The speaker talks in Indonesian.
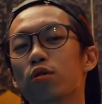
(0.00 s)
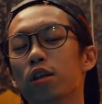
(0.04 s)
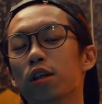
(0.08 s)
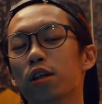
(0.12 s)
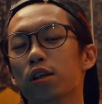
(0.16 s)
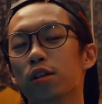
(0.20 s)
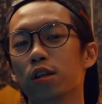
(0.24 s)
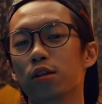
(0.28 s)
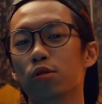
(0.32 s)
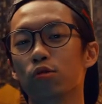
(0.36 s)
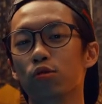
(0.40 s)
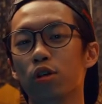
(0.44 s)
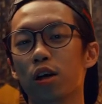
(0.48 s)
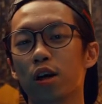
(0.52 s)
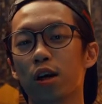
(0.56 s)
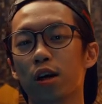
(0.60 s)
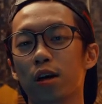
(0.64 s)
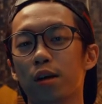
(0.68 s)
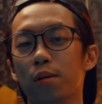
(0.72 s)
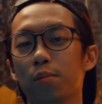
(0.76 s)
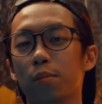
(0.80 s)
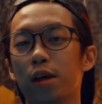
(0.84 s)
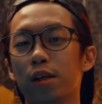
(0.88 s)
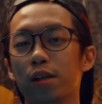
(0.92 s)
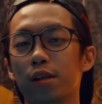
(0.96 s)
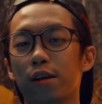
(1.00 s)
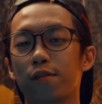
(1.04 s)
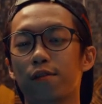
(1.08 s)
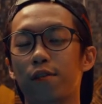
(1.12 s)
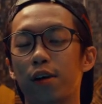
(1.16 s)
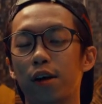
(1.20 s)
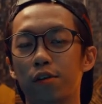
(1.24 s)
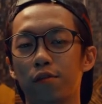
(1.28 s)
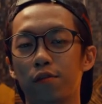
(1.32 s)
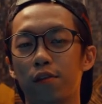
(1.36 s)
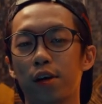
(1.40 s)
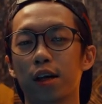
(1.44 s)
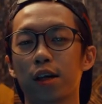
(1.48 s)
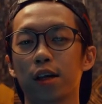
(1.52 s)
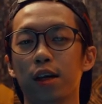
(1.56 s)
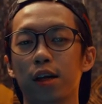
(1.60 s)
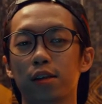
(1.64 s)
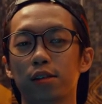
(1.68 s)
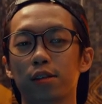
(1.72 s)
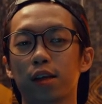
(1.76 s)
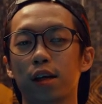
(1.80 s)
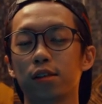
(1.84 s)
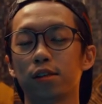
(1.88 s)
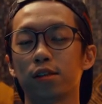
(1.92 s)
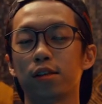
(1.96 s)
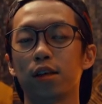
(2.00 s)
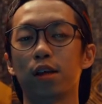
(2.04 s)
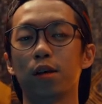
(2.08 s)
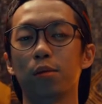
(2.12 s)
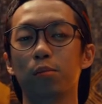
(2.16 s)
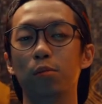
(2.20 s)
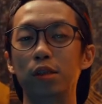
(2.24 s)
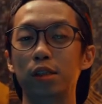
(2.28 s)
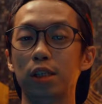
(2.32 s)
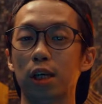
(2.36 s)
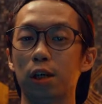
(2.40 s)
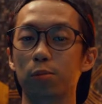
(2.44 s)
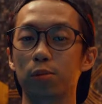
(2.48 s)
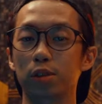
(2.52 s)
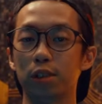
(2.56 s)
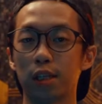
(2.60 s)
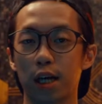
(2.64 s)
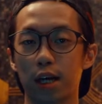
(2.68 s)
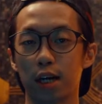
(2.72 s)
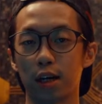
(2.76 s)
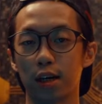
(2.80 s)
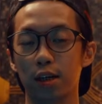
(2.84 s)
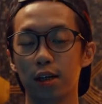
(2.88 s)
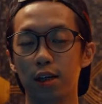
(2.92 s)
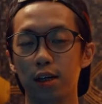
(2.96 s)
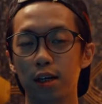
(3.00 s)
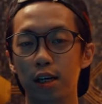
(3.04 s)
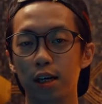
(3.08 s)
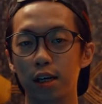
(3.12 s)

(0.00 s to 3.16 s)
Jadi tentunya banyak file-file yang size-nya besar-besar.